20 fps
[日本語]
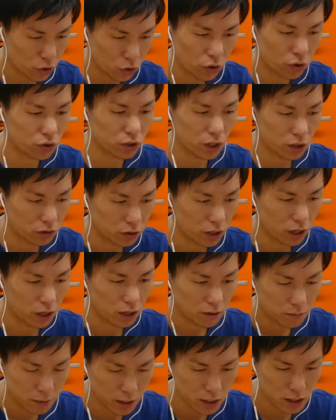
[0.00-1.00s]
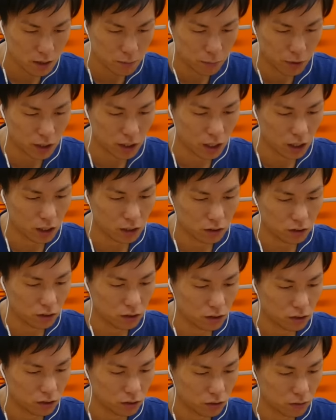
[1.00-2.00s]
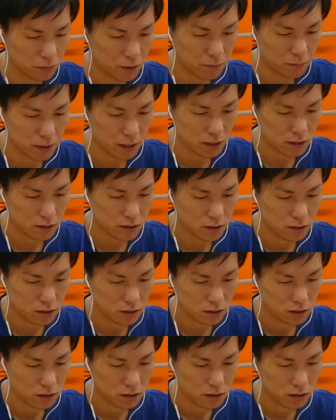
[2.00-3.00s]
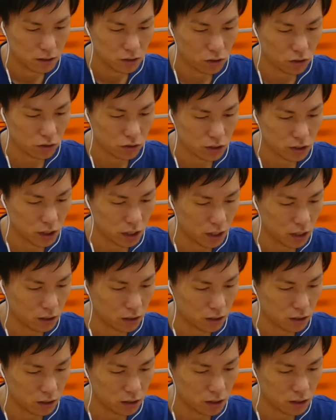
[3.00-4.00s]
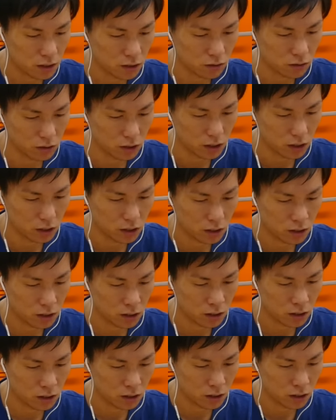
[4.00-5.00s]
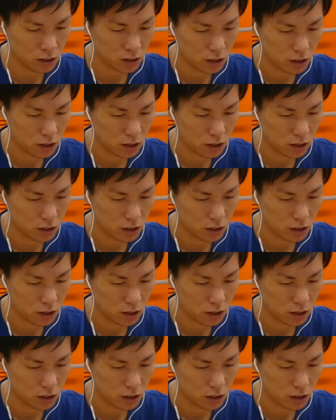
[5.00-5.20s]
強力なのでまあいてもいいかなと思いますロックしてなかったねこの辺ね